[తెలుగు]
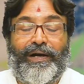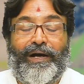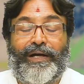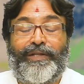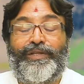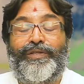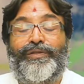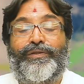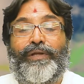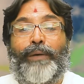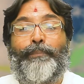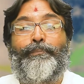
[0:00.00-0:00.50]

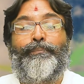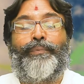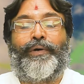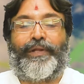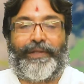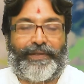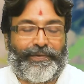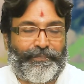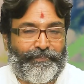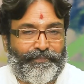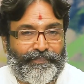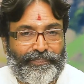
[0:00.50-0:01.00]
అది
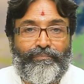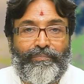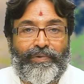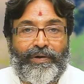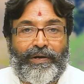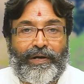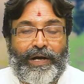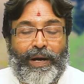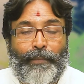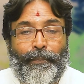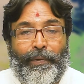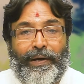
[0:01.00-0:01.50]
తప్పది
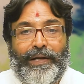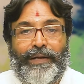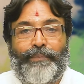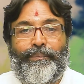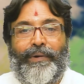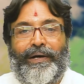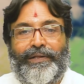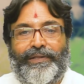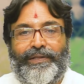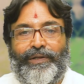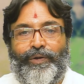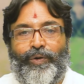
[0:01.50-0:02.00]

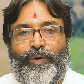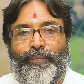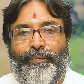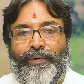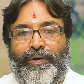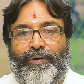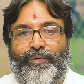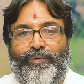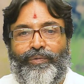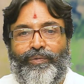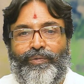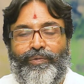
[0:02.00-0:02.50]
కపాలభాతిలో
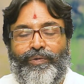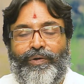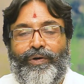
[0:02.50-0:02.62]
మీకు